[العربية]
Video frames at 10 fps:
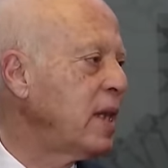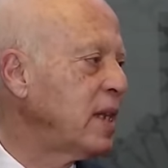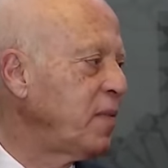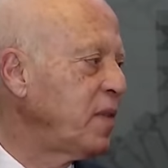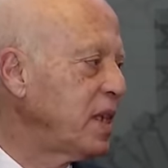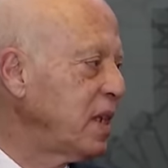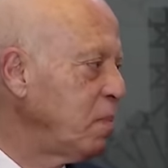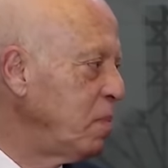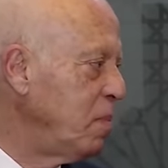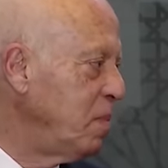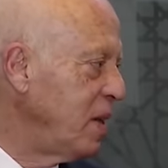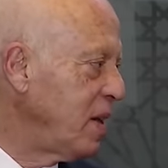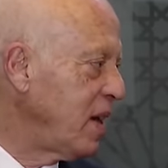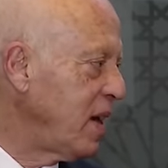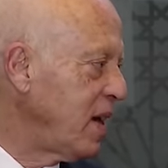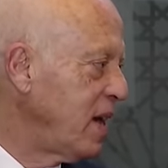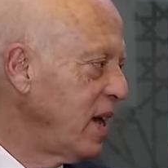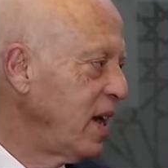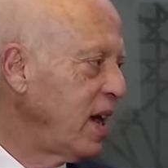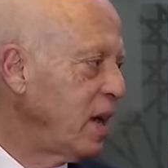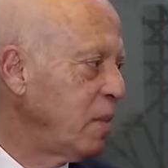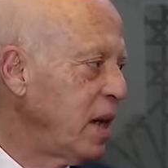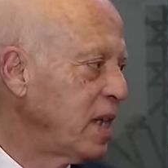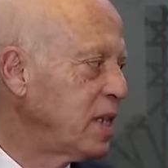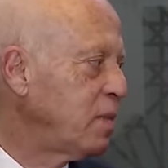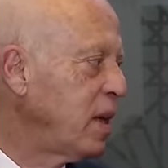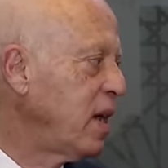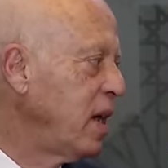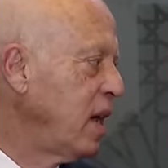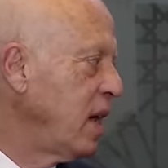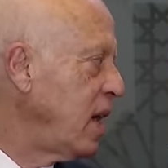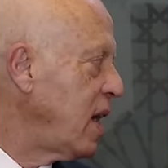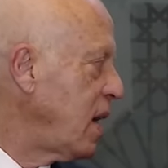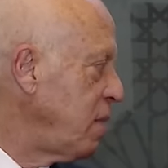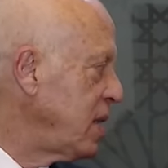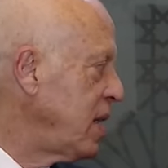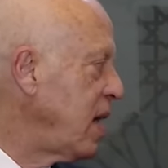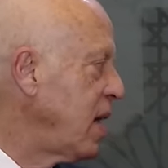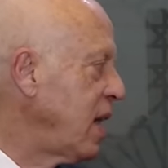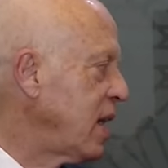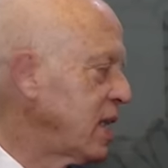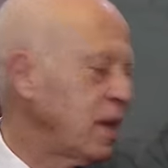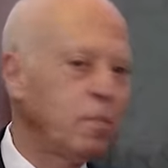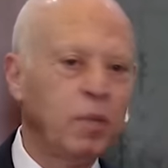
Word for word: وبي وعمي عمي رشيد بي وعمي